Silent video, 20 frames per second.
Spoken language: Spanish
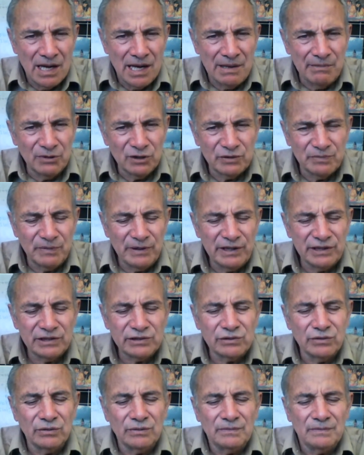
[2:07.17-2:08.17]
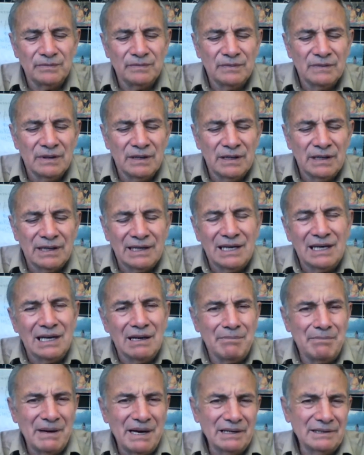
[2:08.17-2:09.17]
Hemos visto que
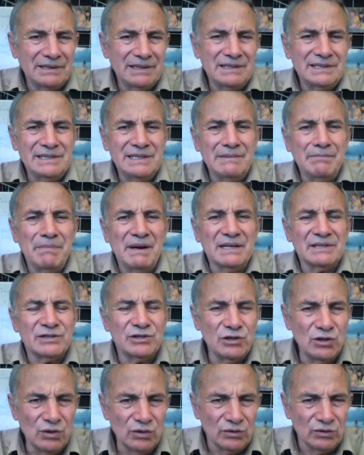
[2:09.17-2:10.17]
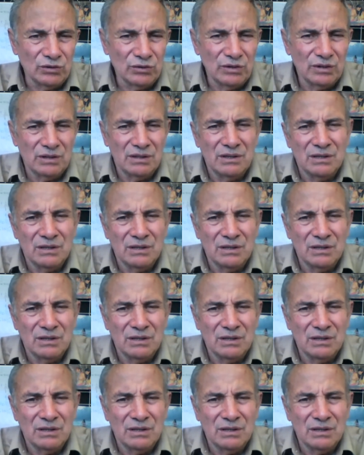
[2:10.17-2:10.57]
la participación